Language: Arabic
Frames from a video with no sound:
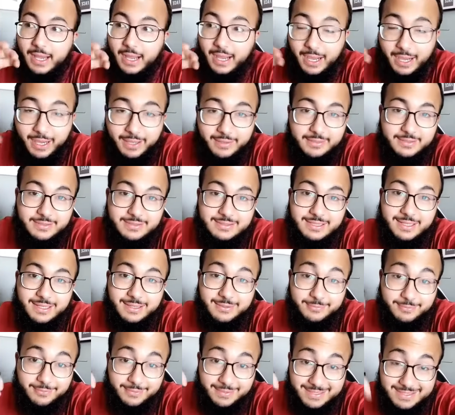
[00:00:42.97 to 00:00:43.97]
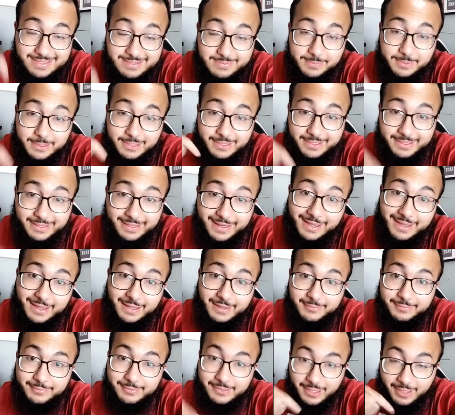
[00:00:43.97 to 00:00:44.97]
هذا الشيء في قسم
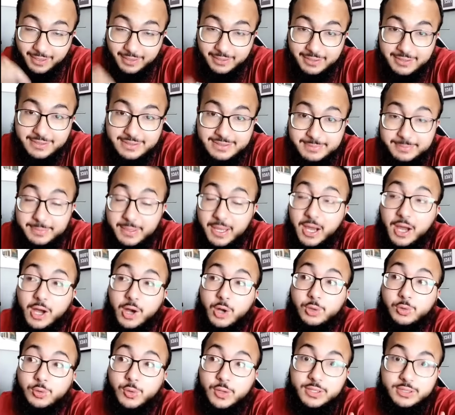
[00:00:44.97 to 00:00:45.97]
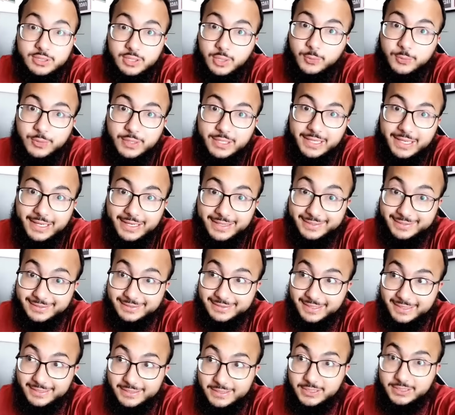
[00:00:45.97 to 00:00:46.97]
القراءة في الايلتس بياخذ وقت طويل،
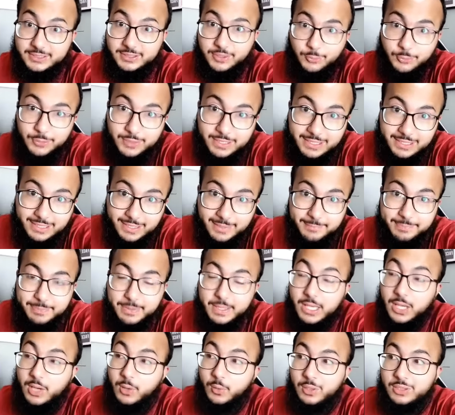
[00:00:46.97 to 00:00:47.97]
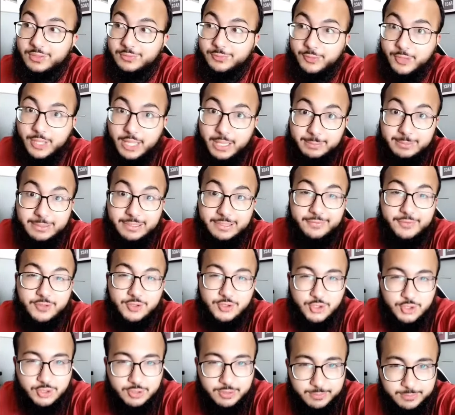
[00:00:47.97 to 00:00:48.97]
القطع عندك طويلة والفوكابلري فيه
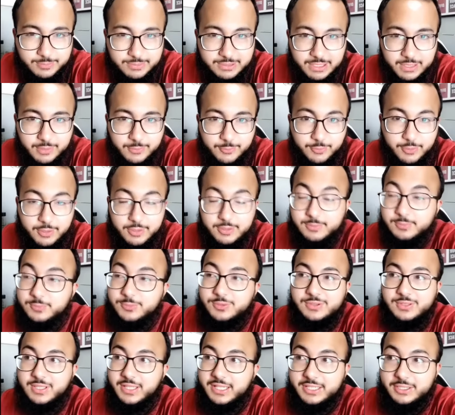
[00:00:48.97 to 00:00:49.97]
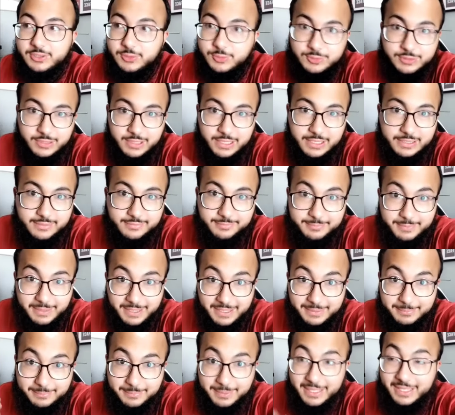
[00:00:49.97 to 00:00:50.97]
جدا متنوع، مستحيل تكون عارف
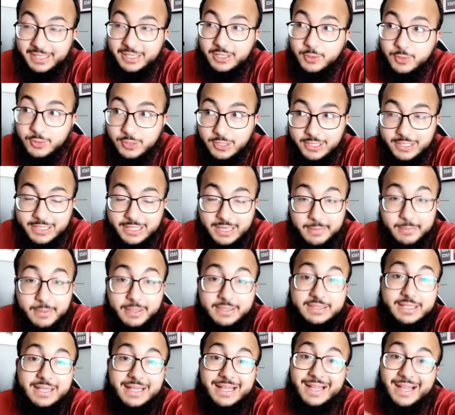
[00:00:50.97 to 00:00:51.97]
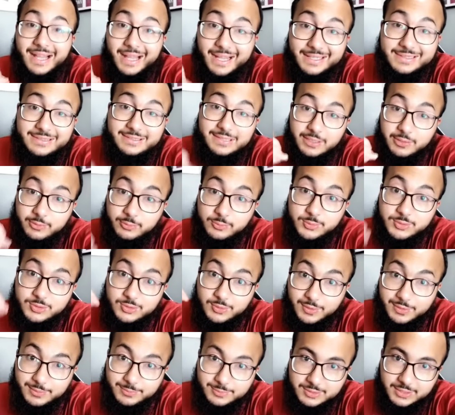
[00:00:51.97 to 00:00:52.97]
معاني كل الكلمات حتى لو
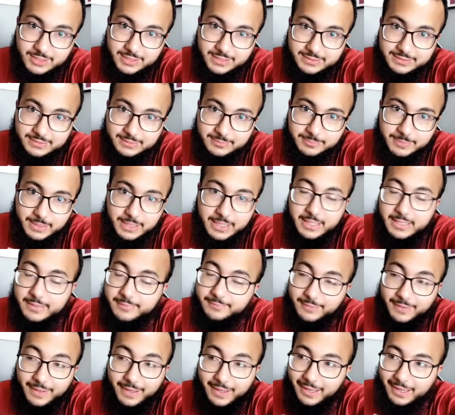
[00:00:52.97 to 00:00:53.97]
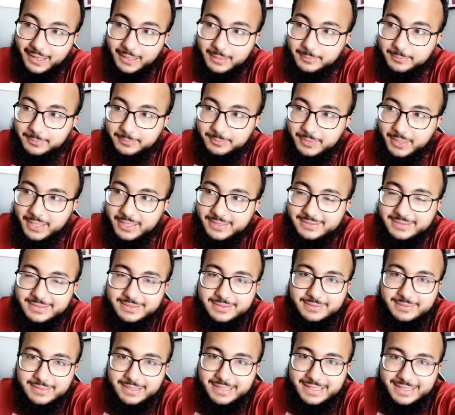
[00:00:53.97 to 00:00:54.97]
مستواك متقدم.
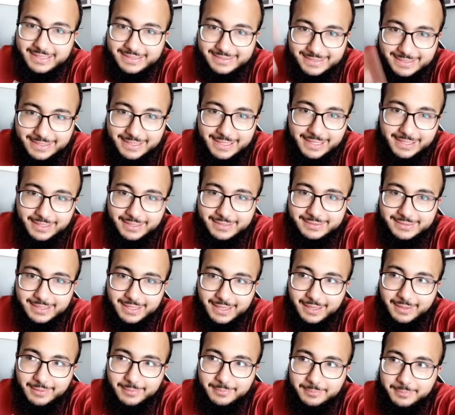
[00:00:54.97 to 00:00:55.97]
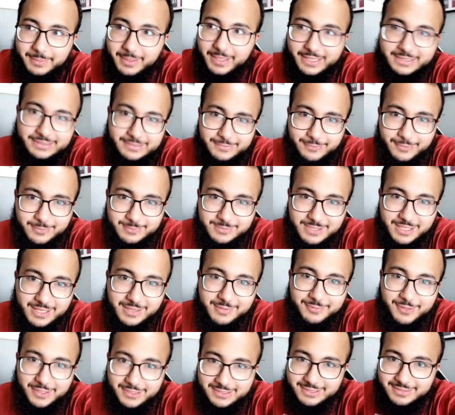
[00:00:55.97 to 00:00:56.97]
فاصلا انك تقرا القطعه ما راح تفهم
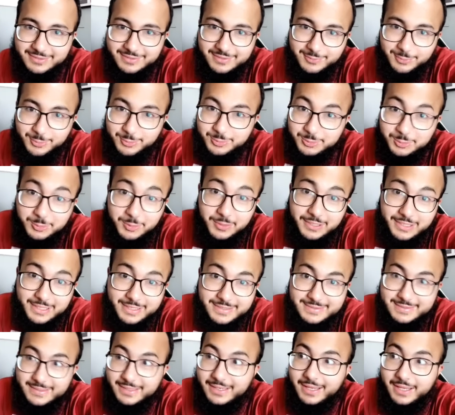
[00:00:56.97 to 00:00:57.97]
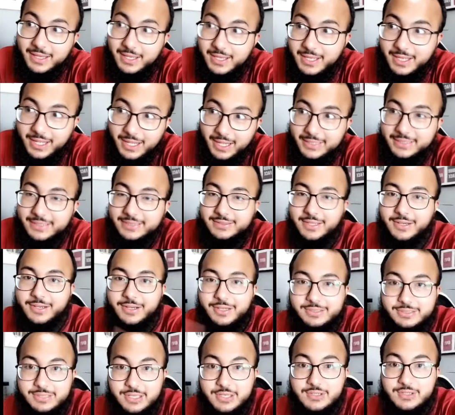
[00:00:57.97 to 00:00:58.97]
شيء فحتروح الاسئله حتضطر
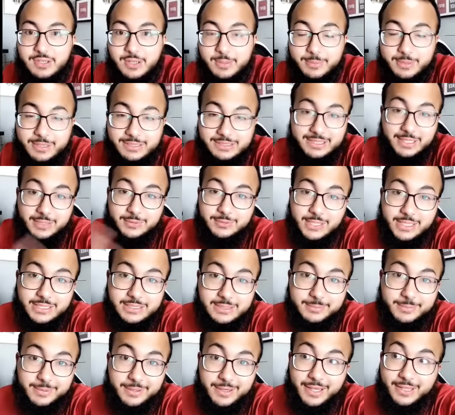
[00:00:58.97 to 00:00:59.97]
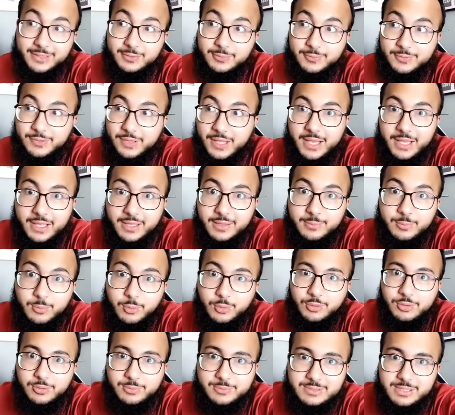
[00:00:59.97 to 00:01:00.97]
انك ترجع مرتين وثلاث مرات في النهايه
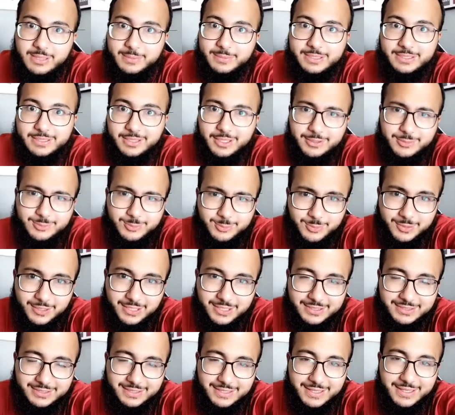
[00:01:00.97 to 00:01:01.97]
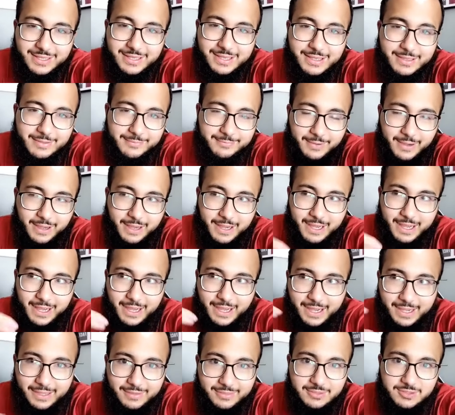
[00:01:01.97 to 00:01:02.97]
معظم اجاباتك راح تكون غلط.
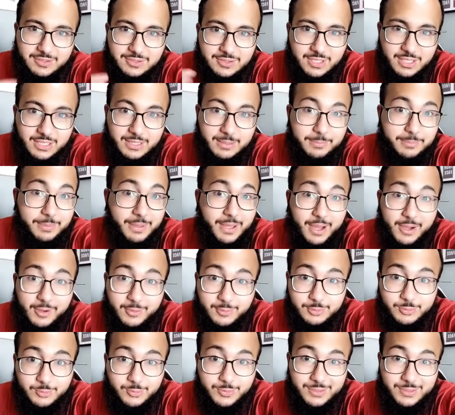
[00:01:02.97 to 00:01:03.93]
فهذا الشيء بياخذ